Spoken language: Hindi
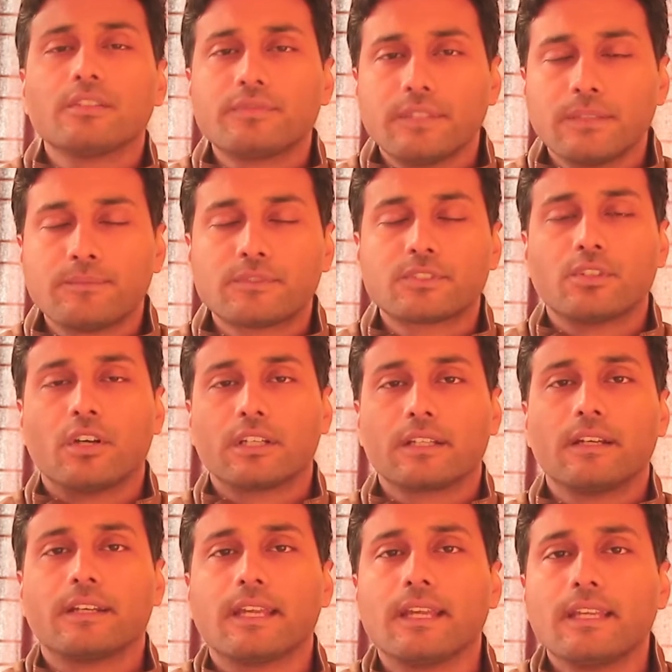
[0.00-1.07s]
जो फिफ्थ
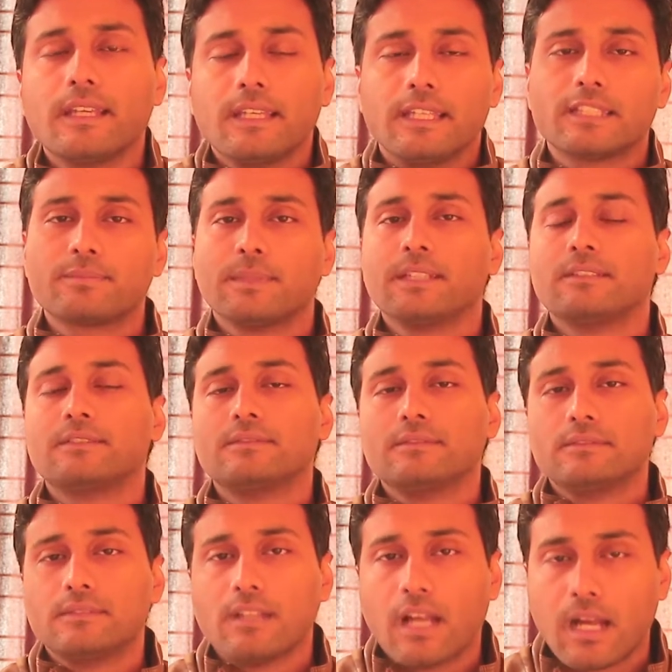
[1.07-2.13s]
शॉर्टकट है इसमें
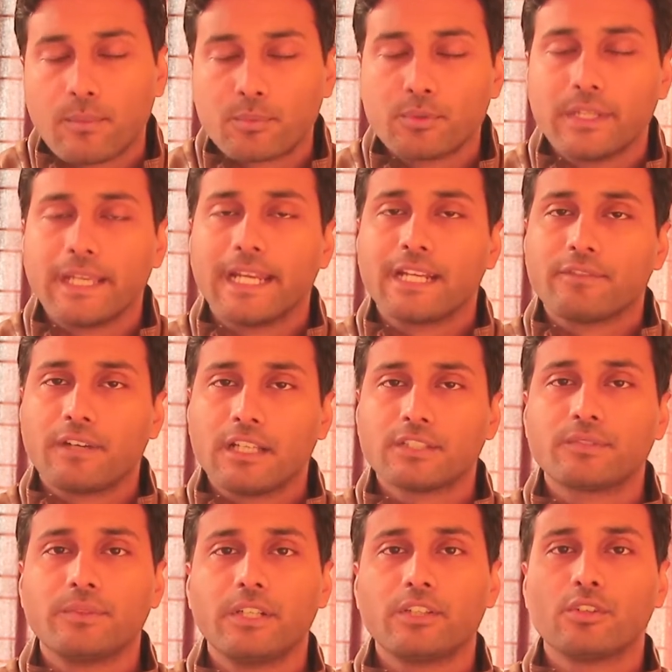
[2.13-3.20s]
आपको
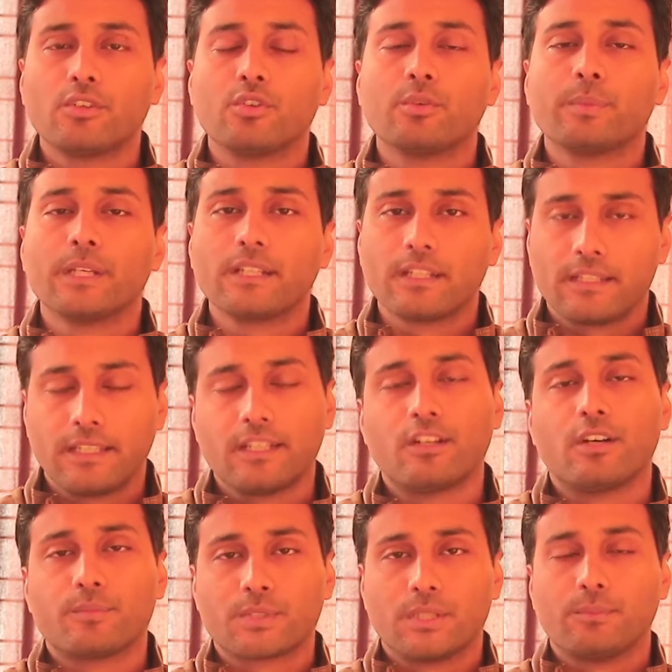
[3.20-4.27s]
एडवांस विंडो ओपन करने का
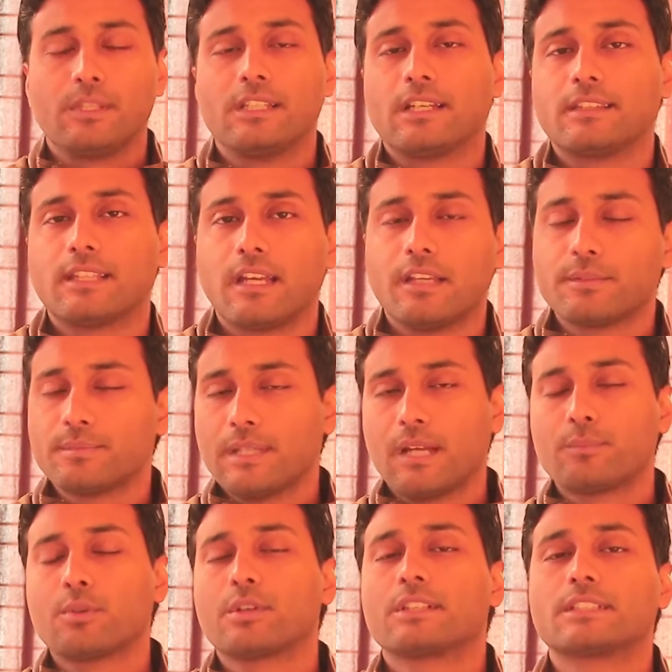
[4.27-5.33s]
ऑप्शन मिल जाता है इसमें
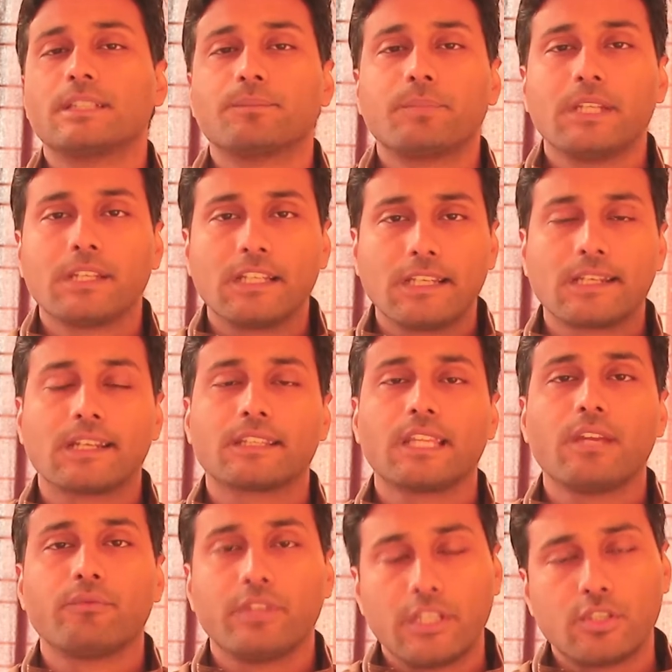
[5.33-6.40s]
आपको सिंपली क्लिक करना
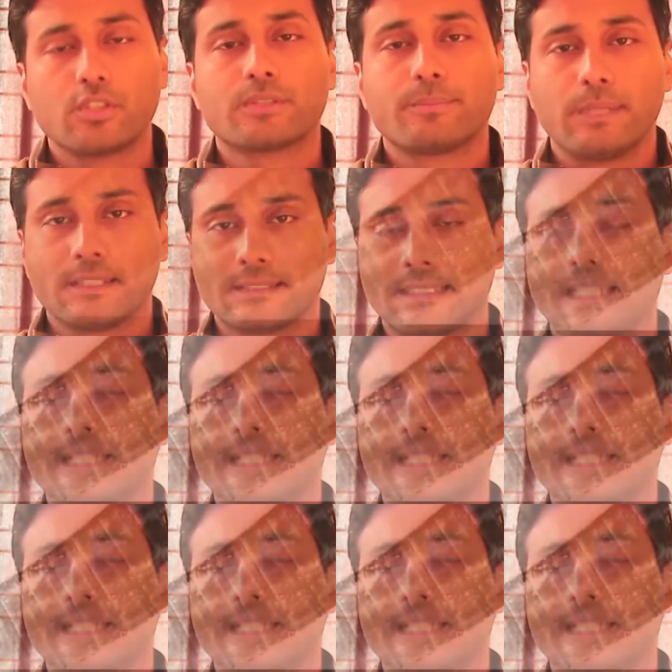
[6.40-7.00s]
है विंडोज़ प्लस